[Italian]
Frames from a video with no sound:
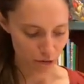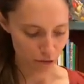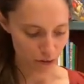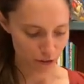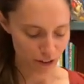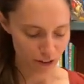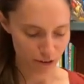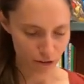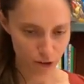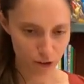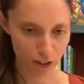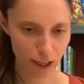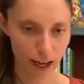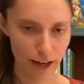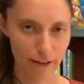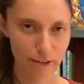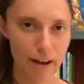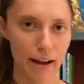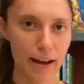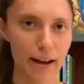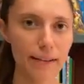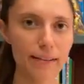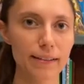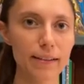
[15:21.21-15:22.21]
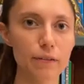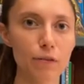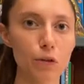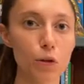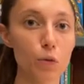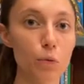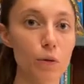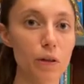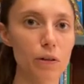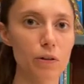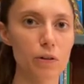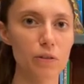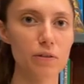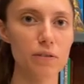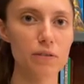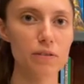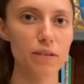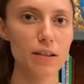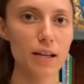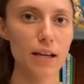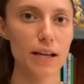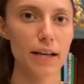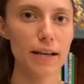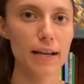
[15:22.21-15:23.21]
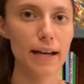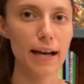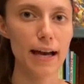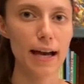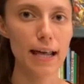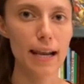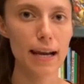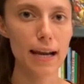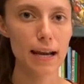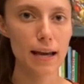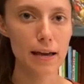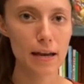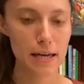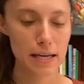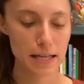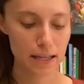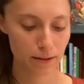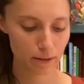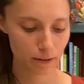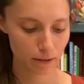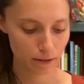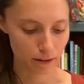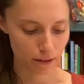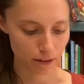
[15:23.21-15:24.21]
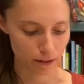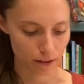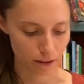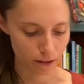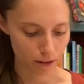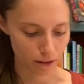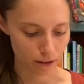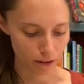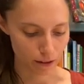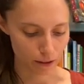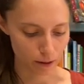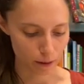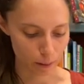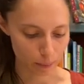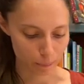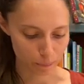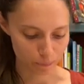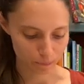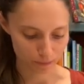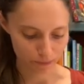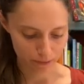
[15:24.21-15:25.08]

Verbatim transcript: volevo dare altri due consigli Keller, eh,